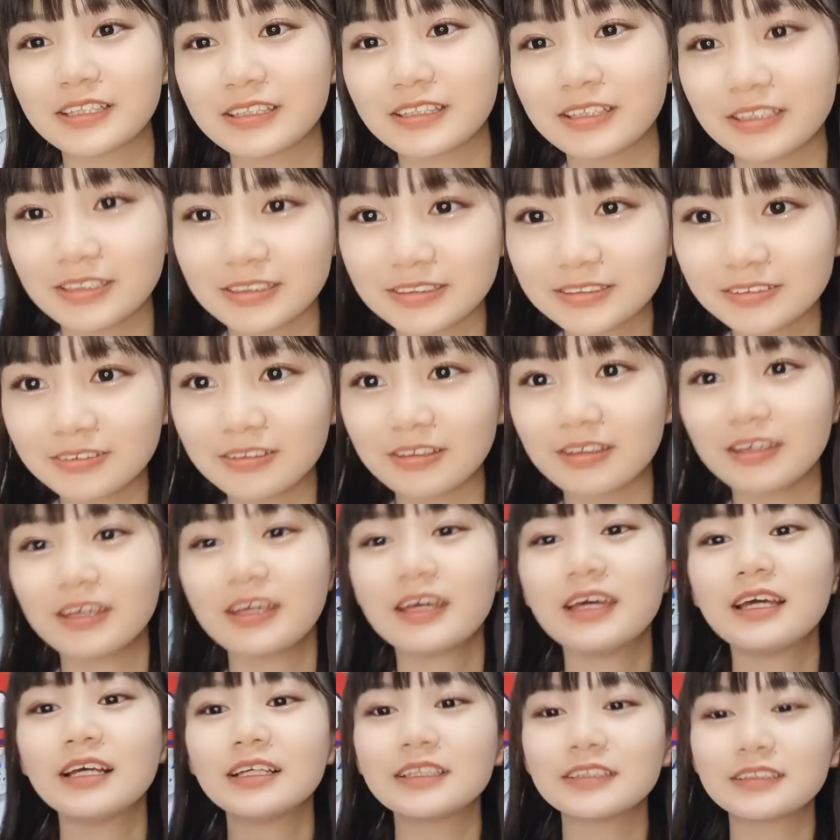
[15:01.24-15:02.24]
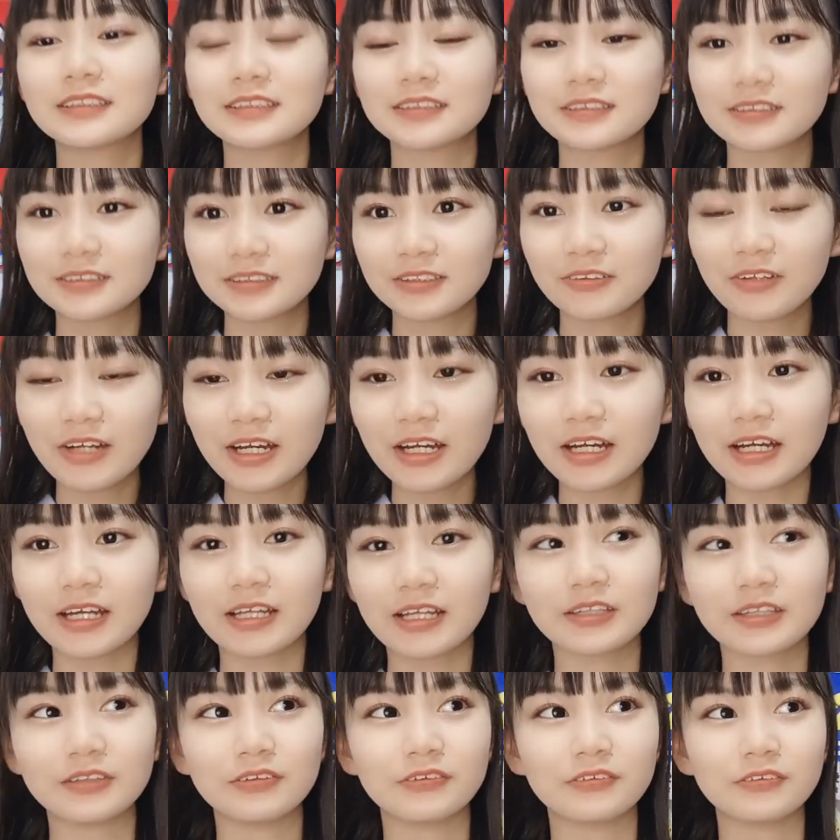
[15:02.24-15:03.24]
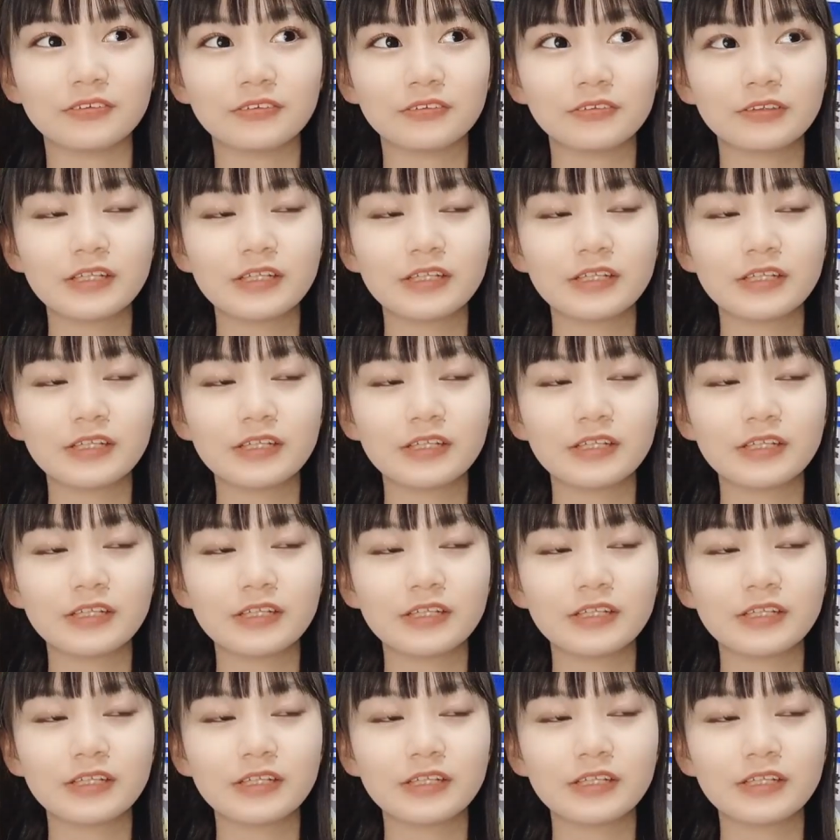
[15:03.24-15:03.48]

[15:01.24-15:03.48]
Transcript: てそれがあの